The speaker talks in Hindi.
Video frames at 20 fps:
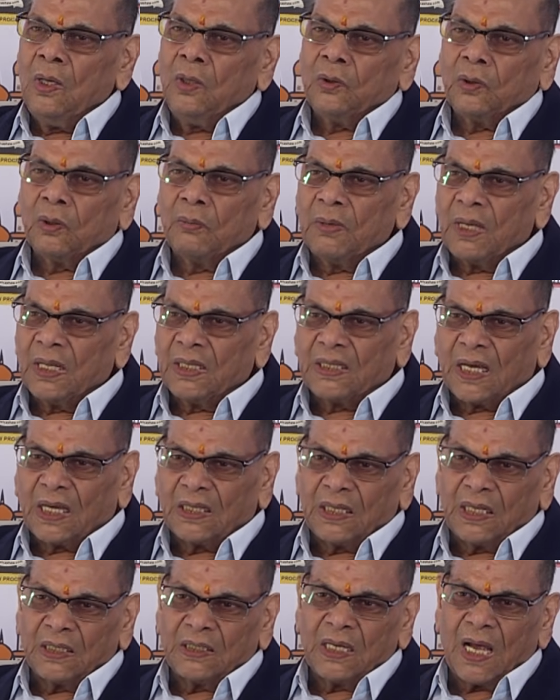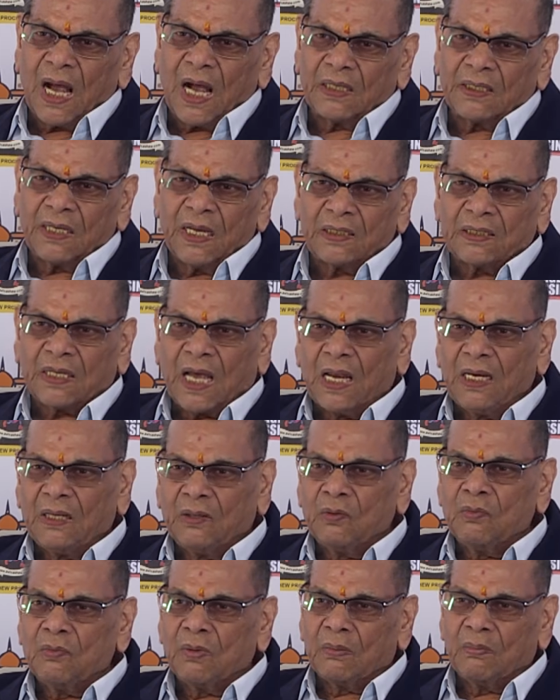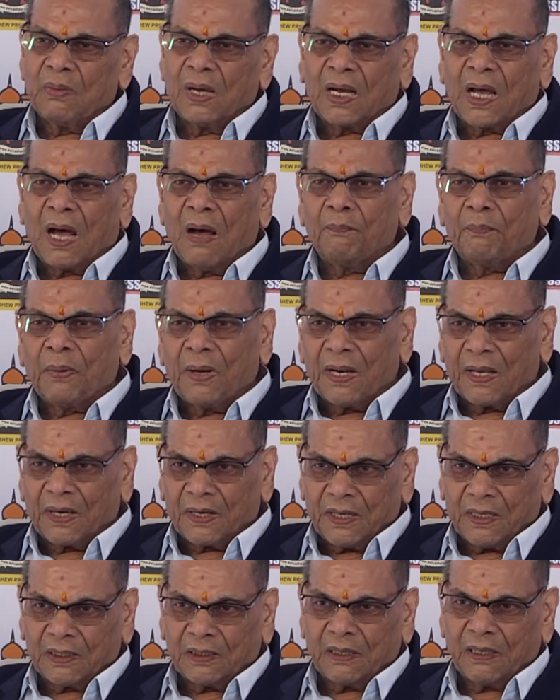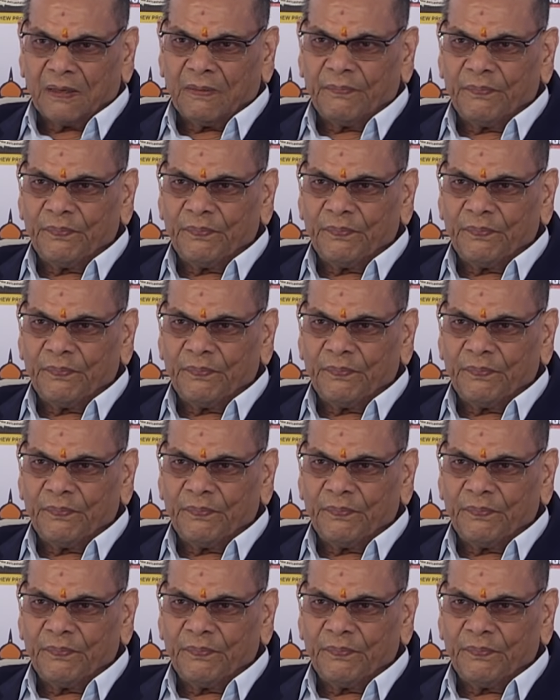तो मेरे दादाजी आठ एक साल की उम्र में काम पे लग गए थे